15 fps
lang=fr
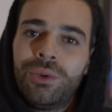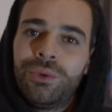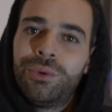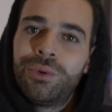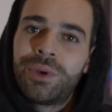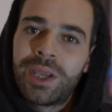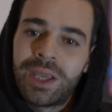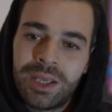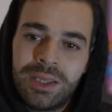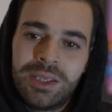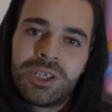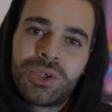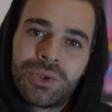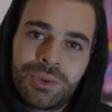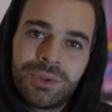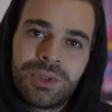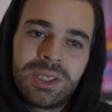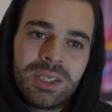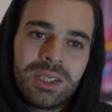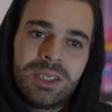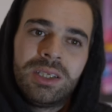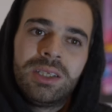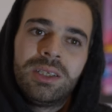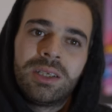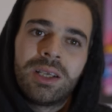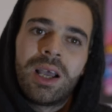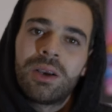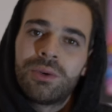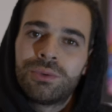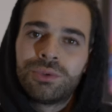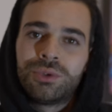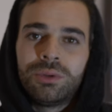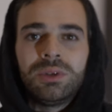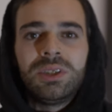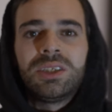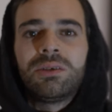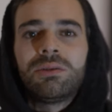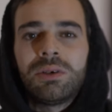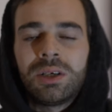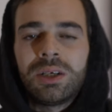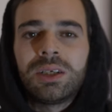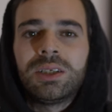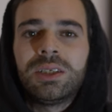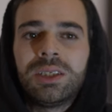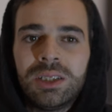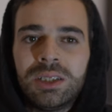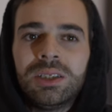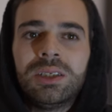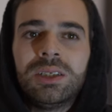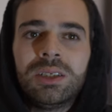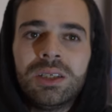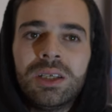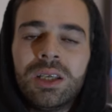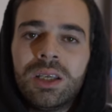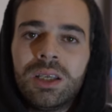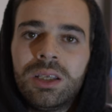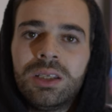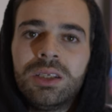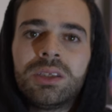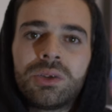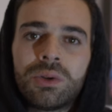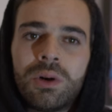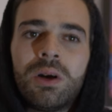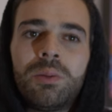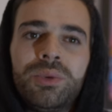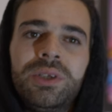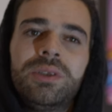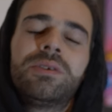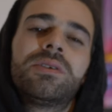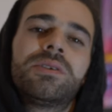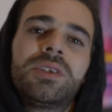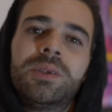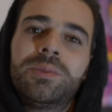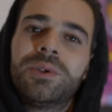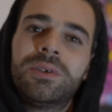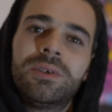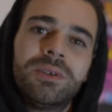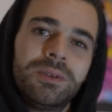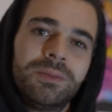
de, créer des choses qui racontent une histoire et qui, sont remplies de sentiments.